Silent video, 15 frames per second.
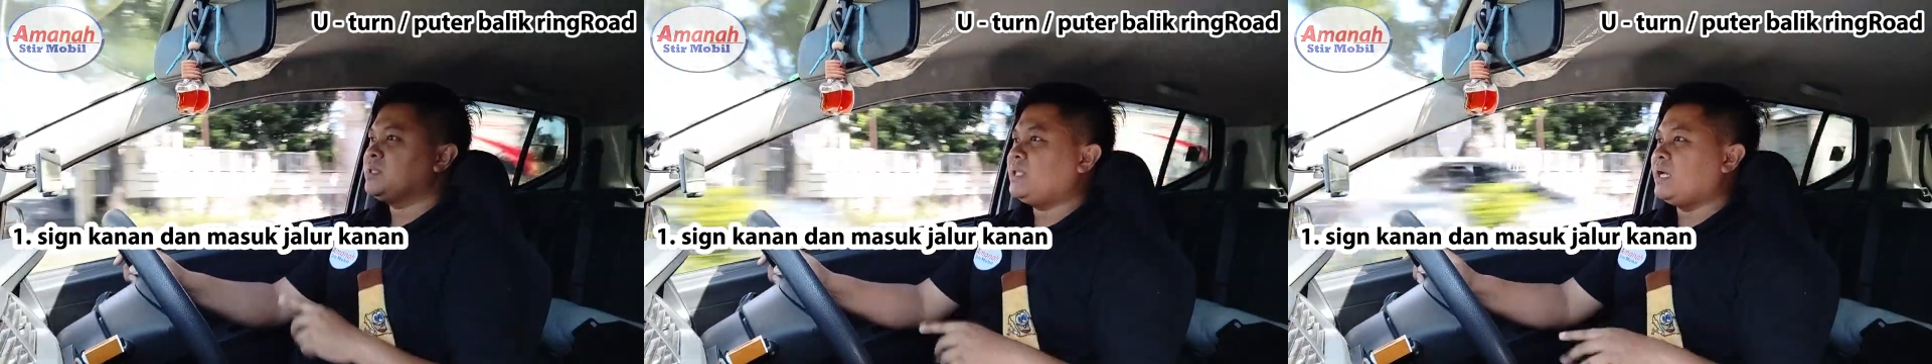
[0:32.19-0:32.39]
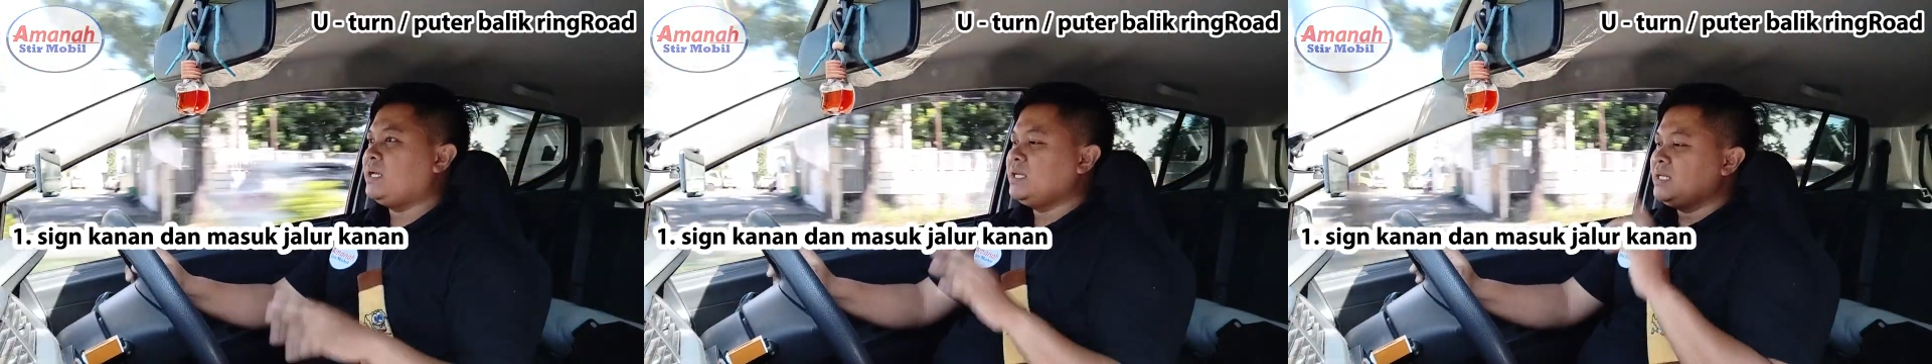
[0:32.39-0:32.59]

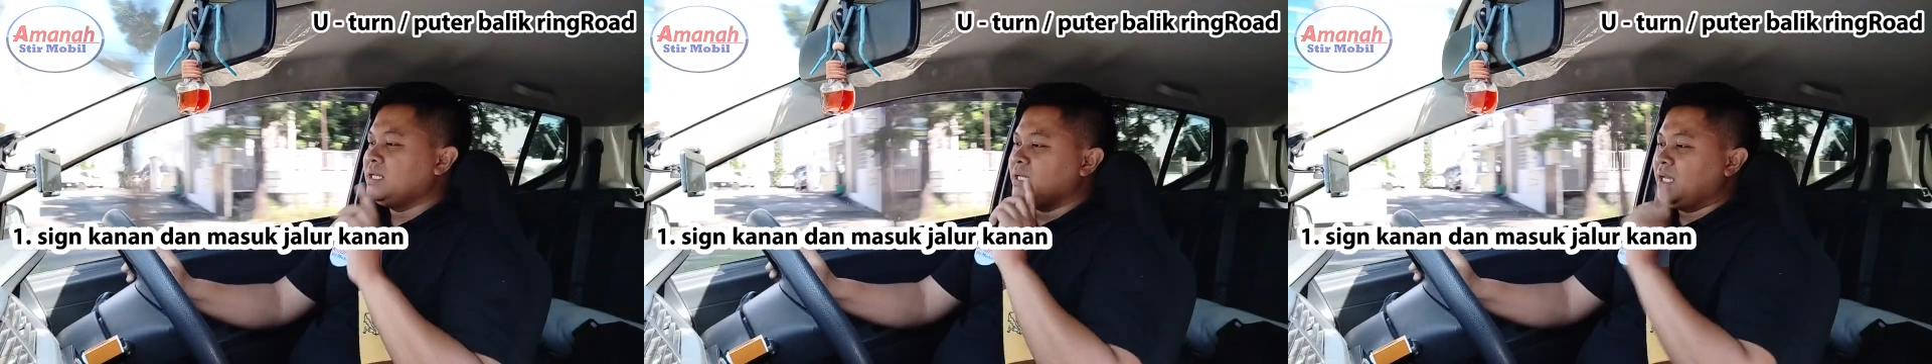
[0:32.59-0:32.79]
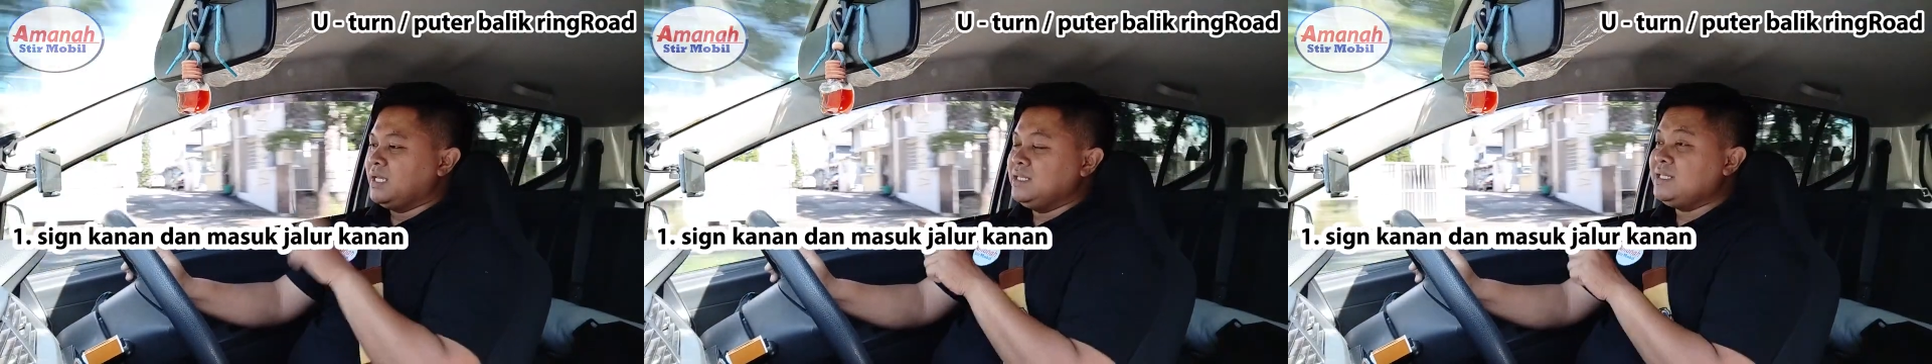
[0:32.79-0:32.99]
nah
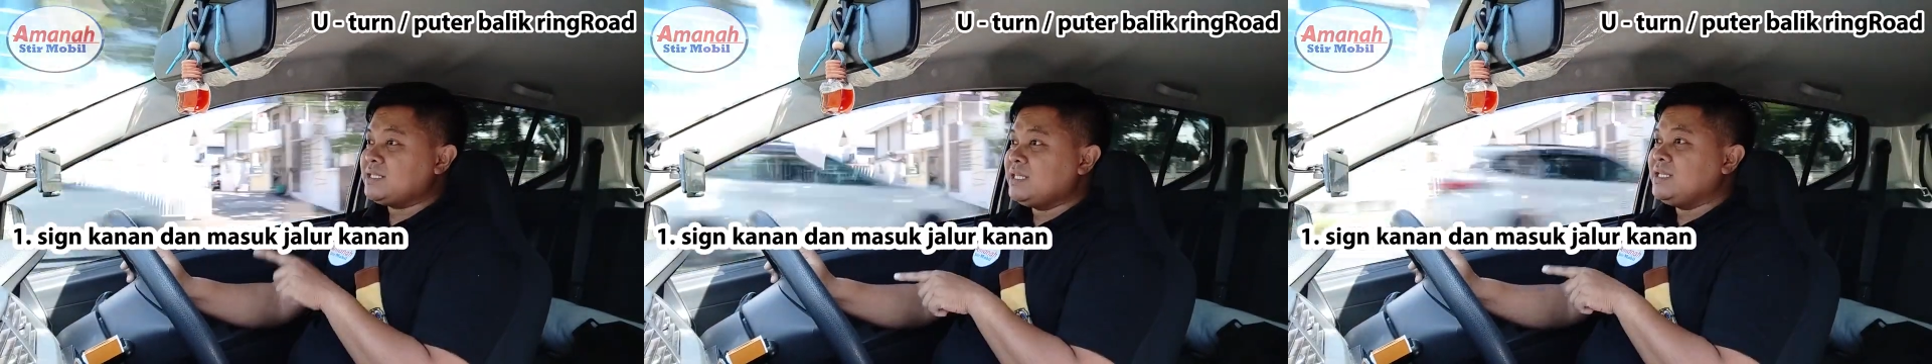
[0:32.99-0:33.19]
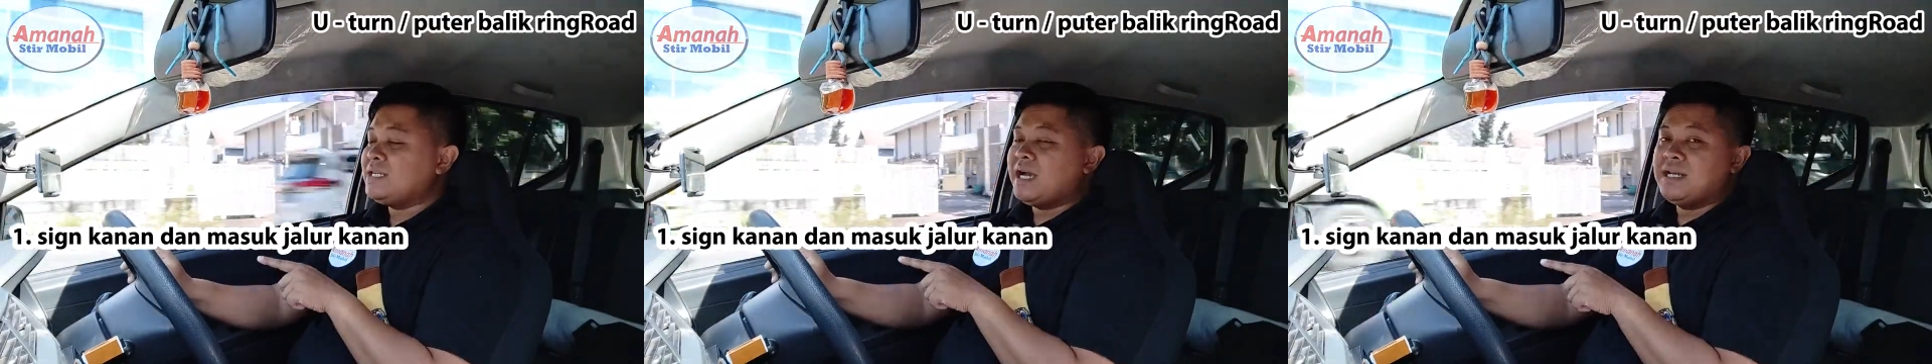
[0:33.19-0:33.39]
ini
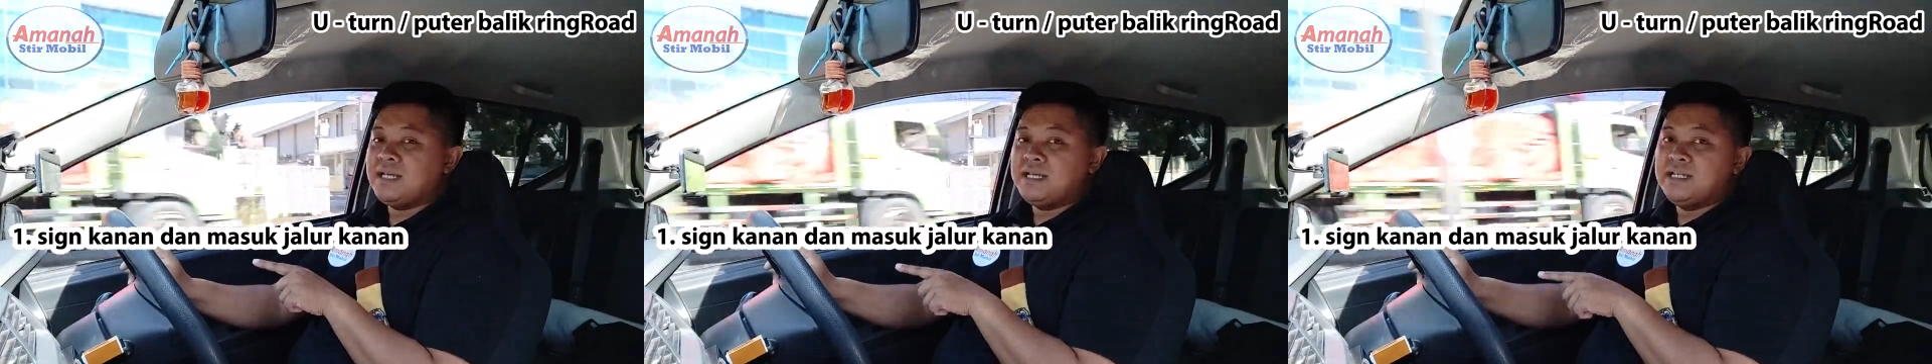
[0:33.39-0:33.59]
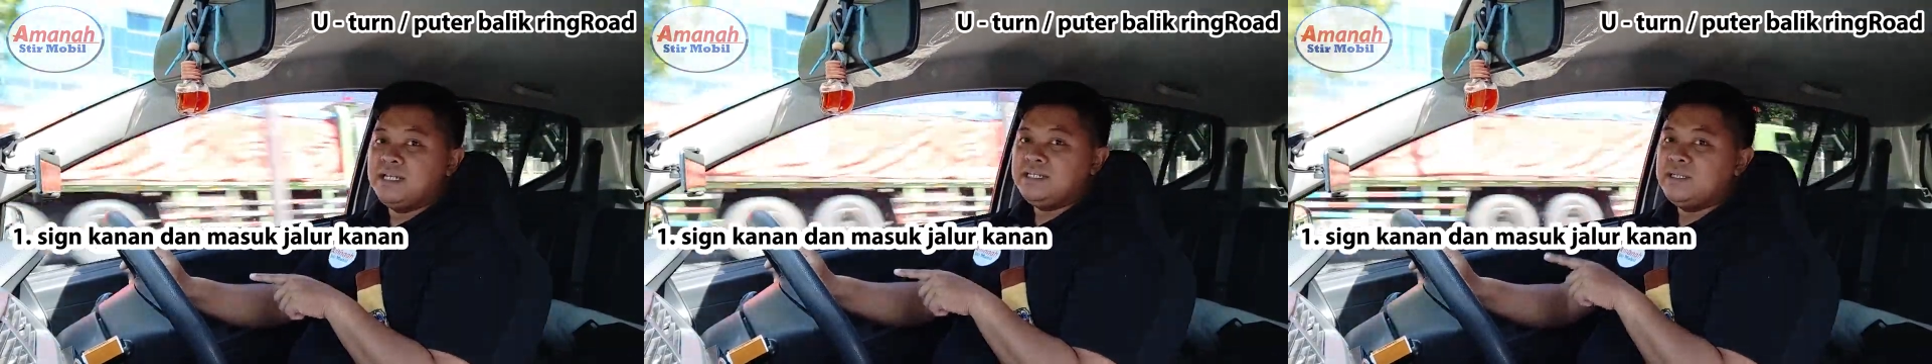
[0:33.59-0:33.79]
rating
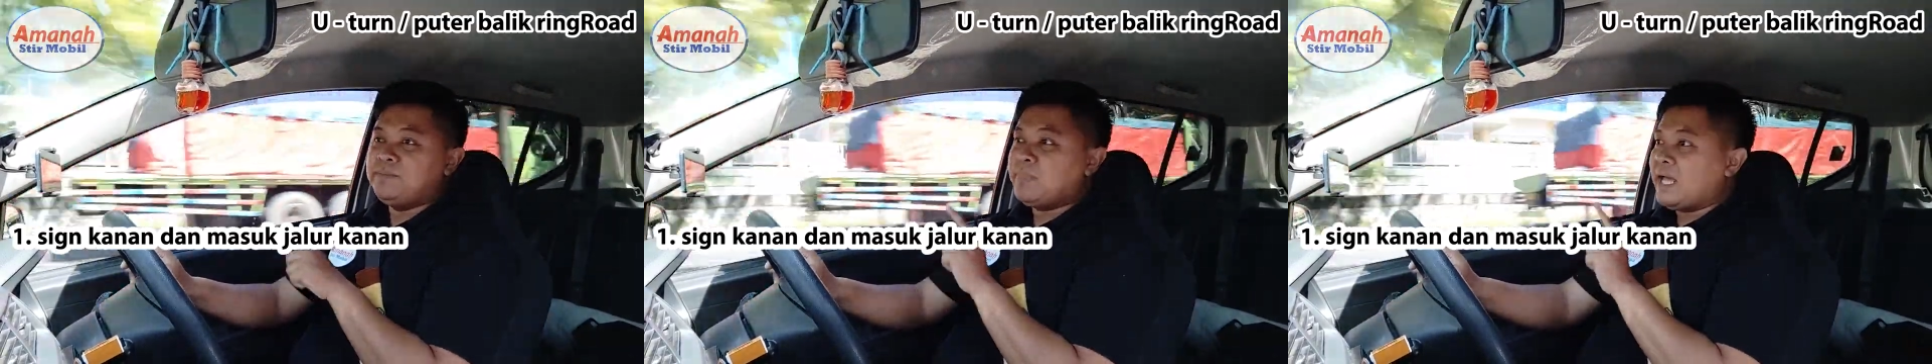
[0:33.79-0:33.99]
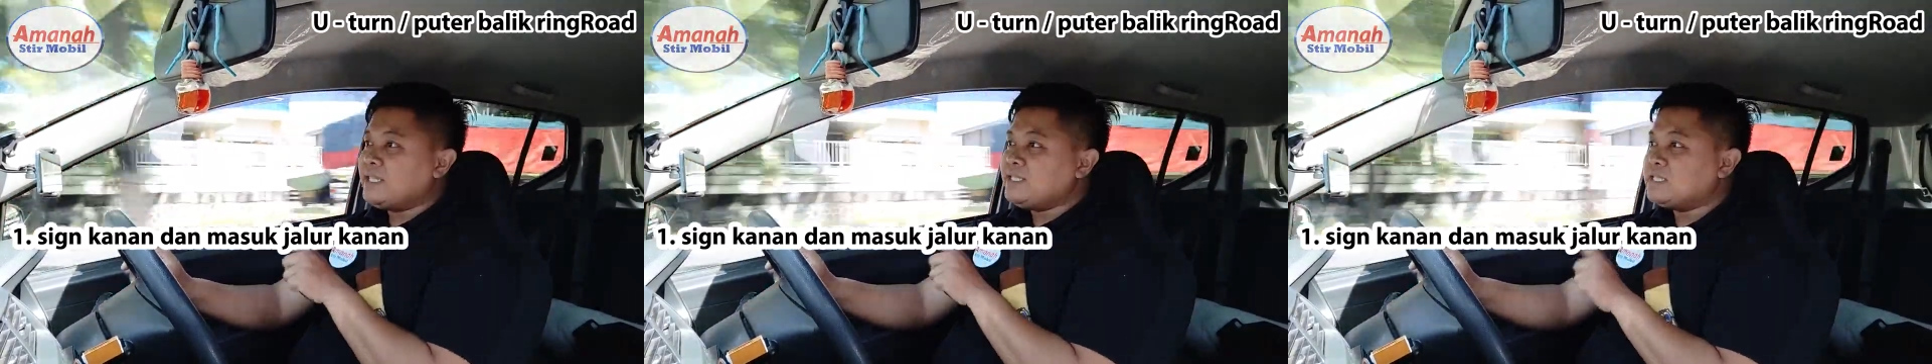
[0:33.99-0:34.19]
kanan ini
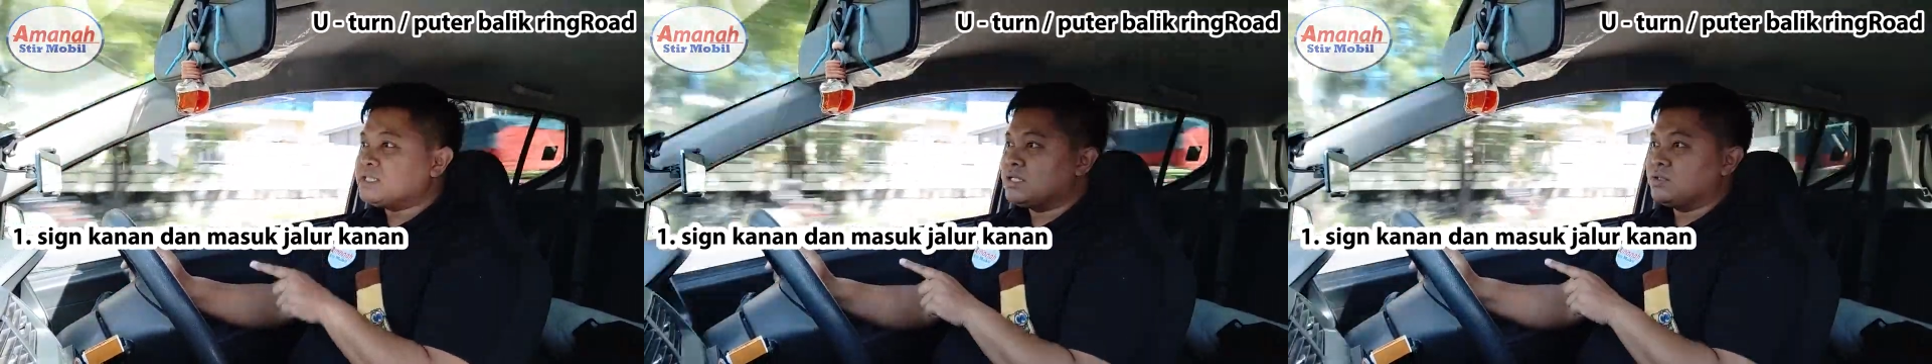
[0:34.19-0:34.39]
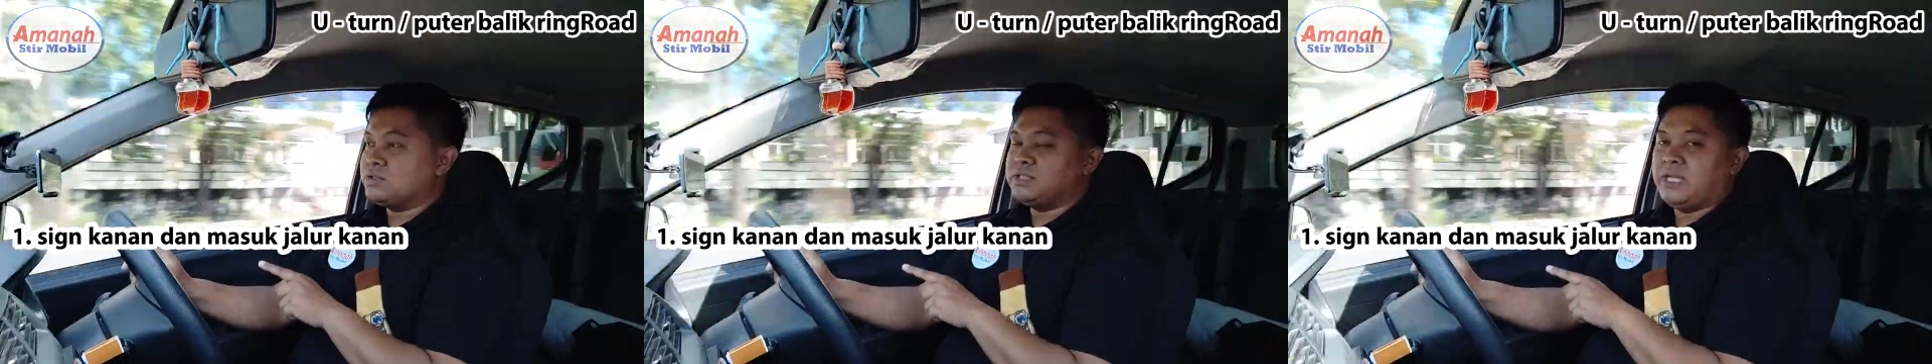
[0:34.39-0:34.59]
dipelanjir
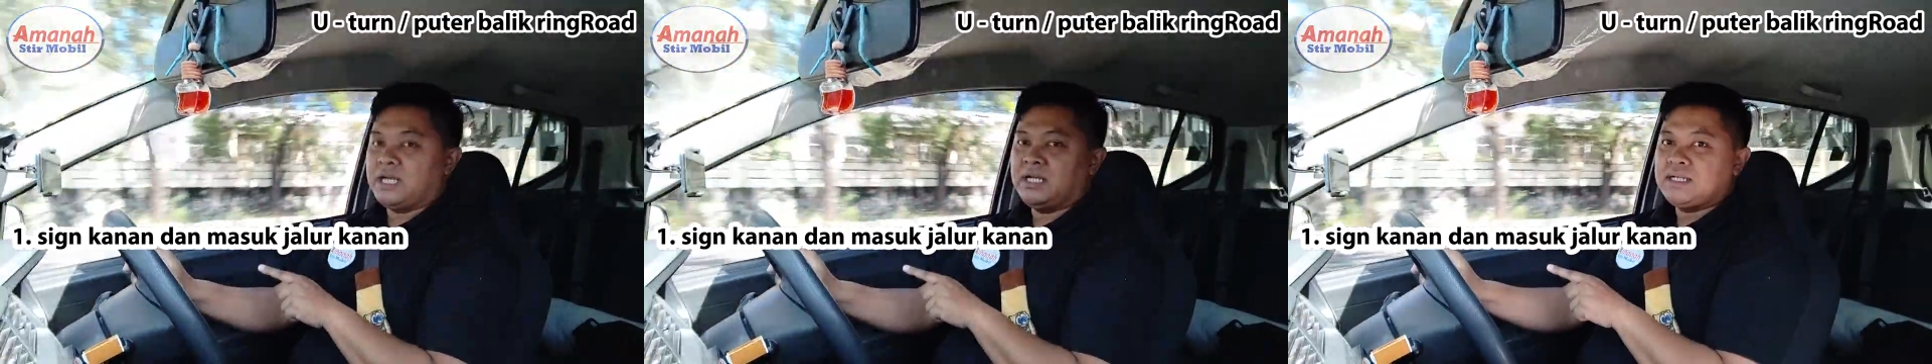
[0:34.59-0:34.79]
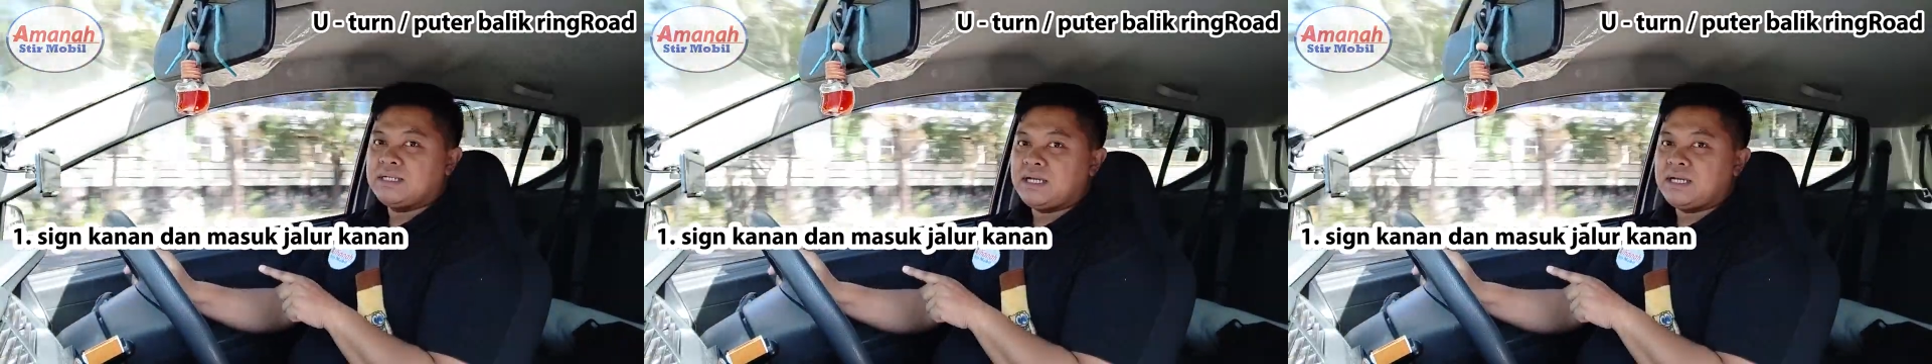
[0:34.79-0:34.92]
terus ya